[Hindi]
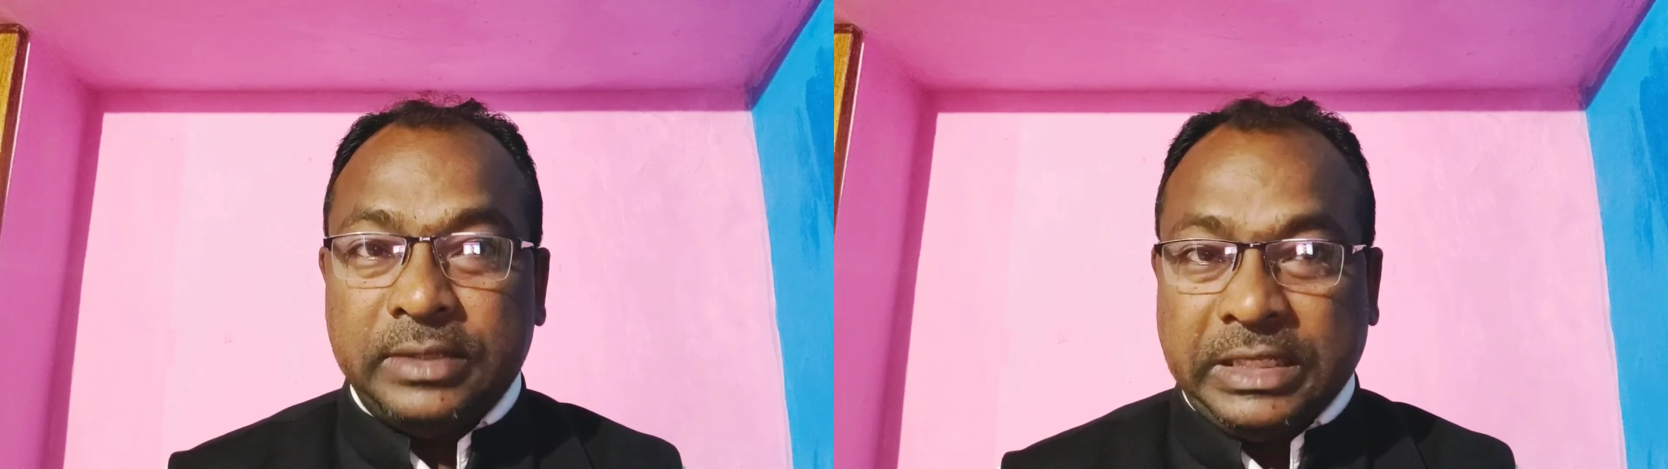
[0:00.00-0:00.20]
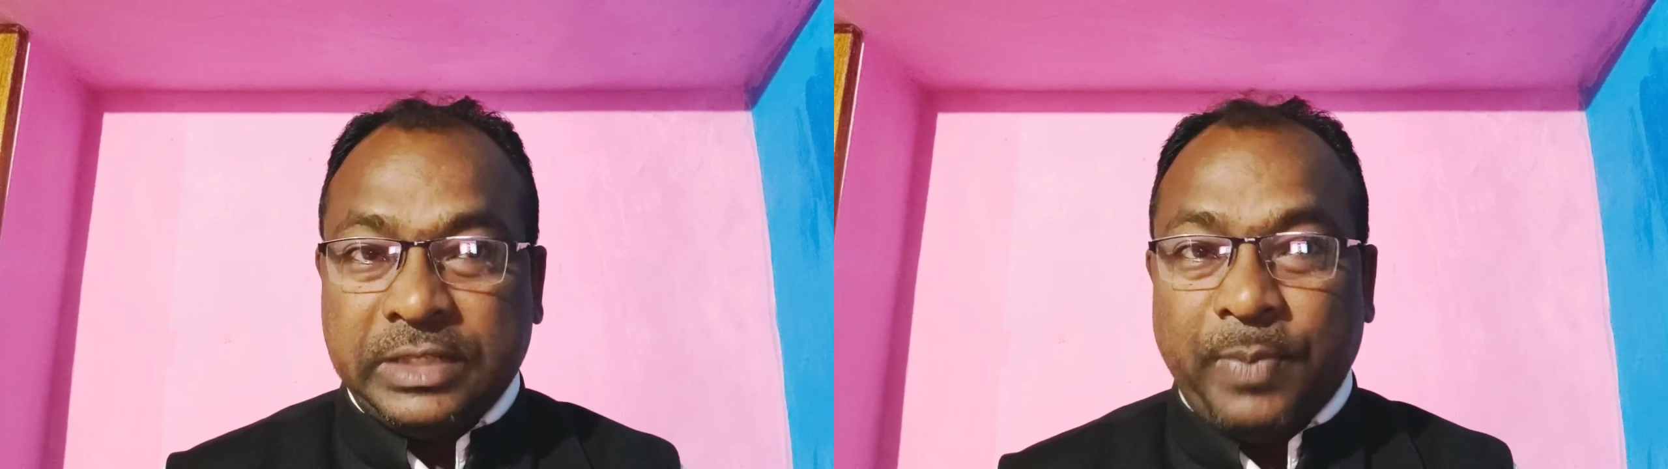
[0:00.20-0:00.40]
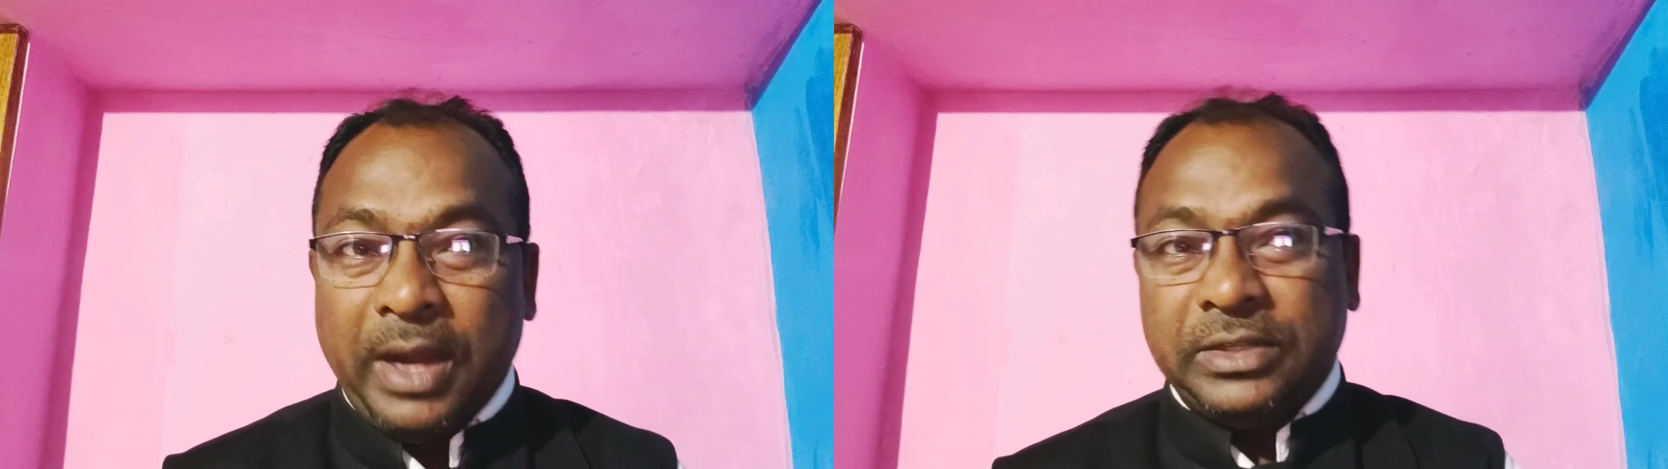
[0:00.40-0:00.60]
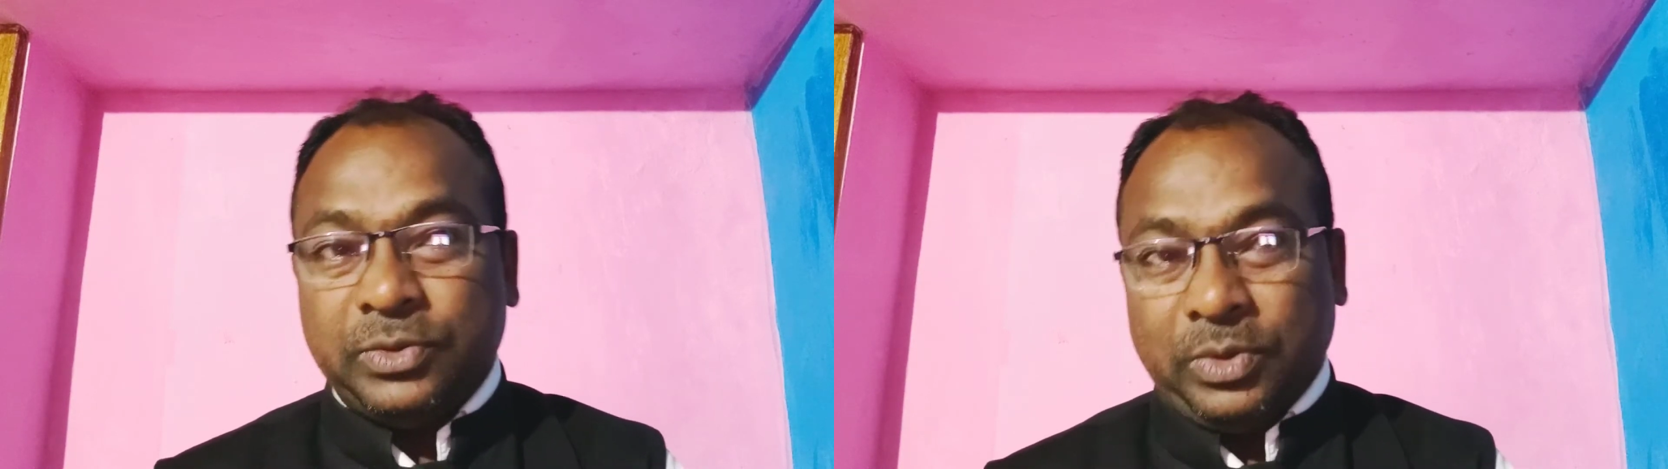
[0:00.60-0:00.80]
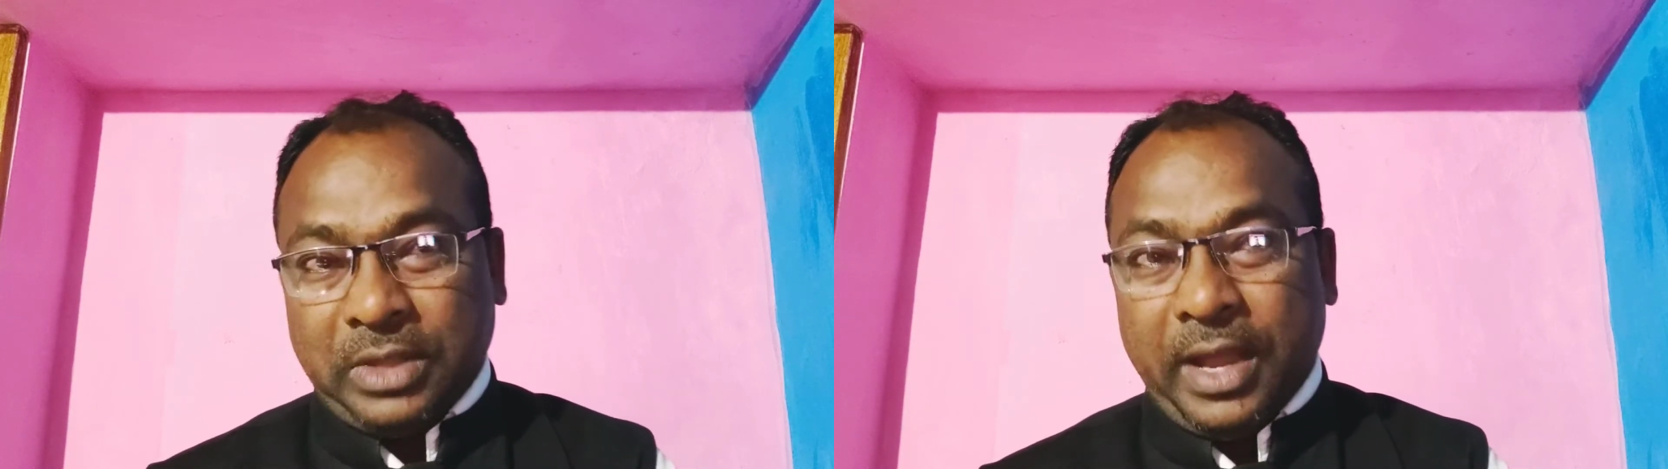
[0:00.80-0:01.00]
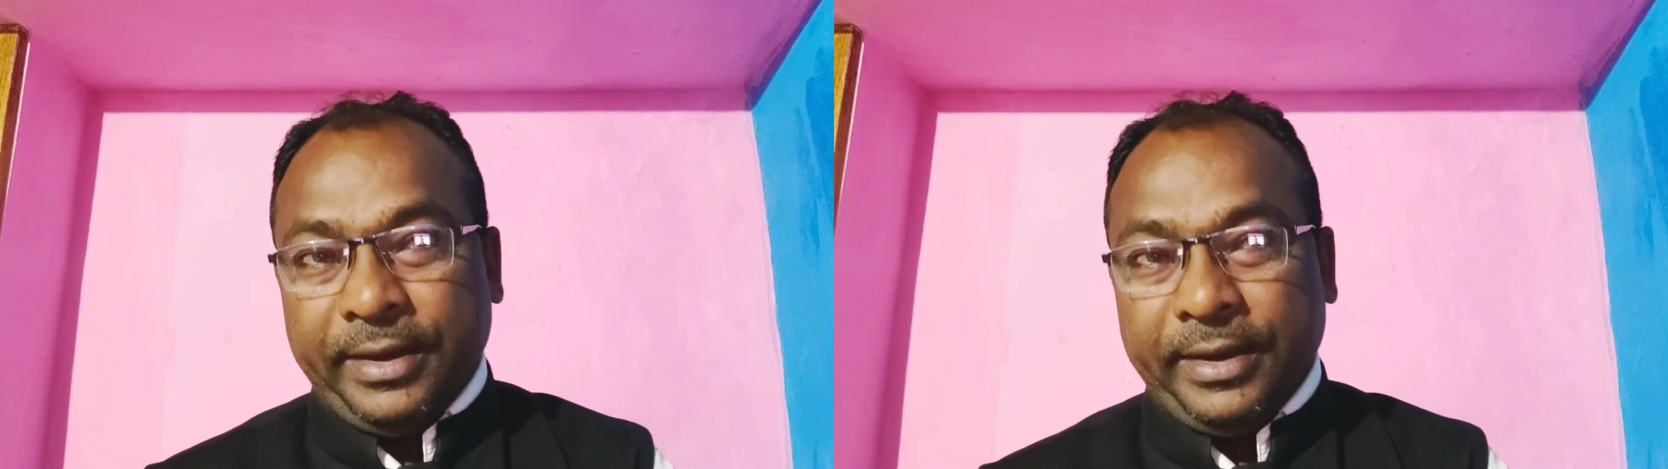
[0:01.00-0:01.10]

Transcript: सिक्स पाइस होता